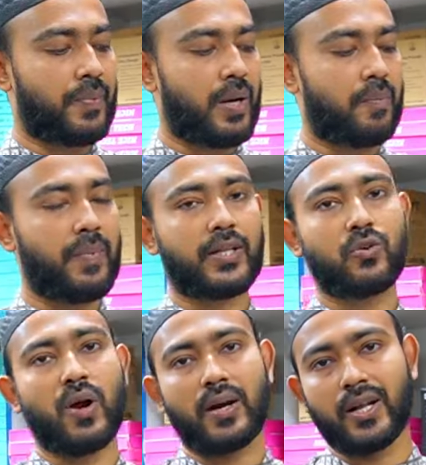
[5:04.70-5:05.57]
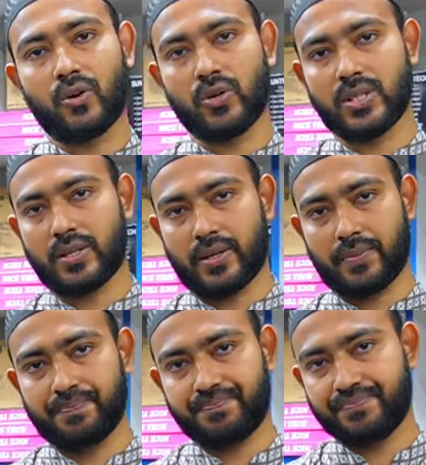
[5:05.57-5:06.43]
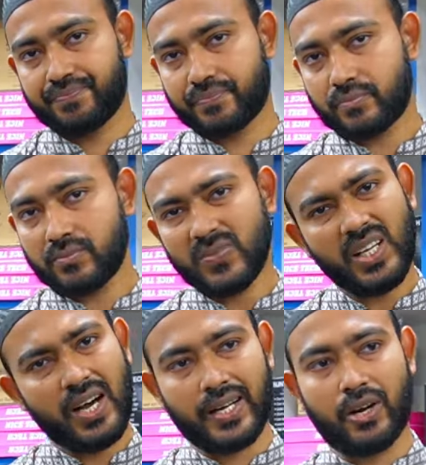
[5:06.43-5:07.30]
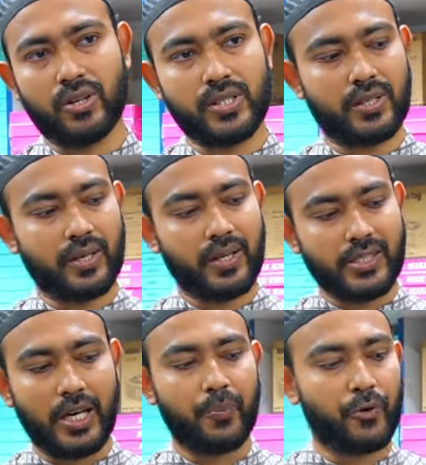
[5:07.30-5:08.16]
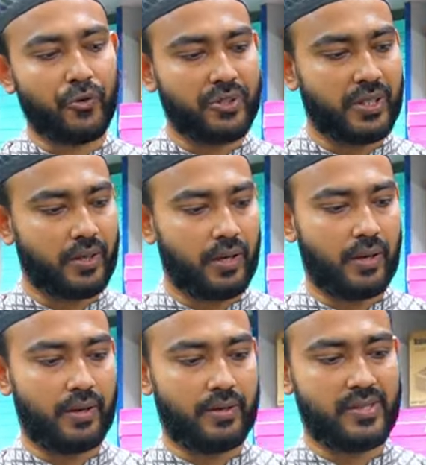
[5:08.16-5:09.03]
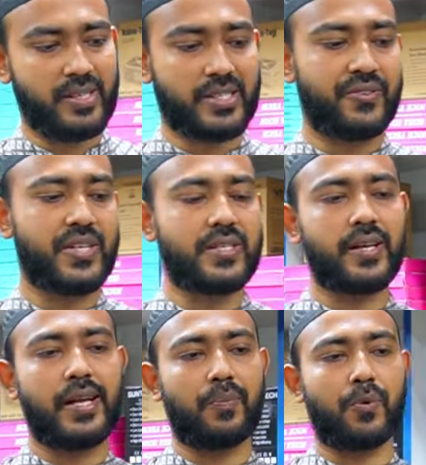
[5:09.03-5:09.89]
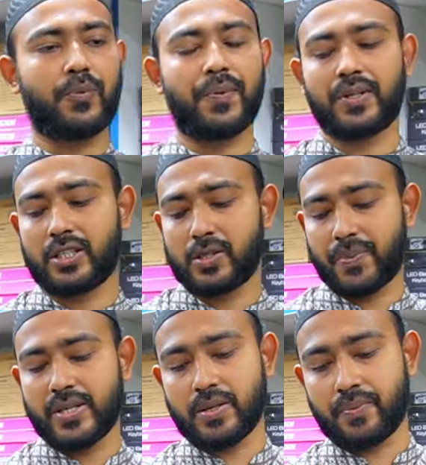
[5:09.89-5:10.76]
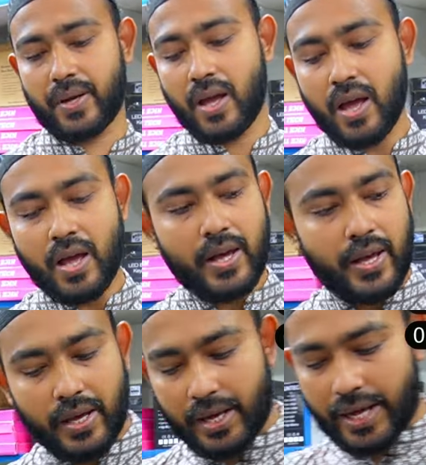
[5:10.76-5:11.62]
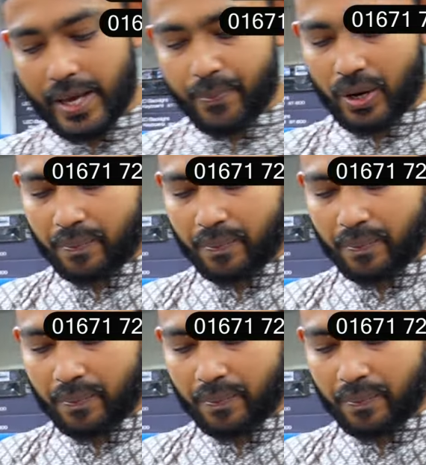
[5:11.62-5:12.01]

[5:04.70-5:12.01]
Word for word: আমরা মাত্র আঠারো হাজার টাকা আঠারো হাজার টাকা আঠারো হাজার টাকা সাড়ে পনেরো ইঞ্চি স্ক্রিন সাইজের এই ল্যাপটপটি আমাদের কাছে পেয়ে যাবে এরপর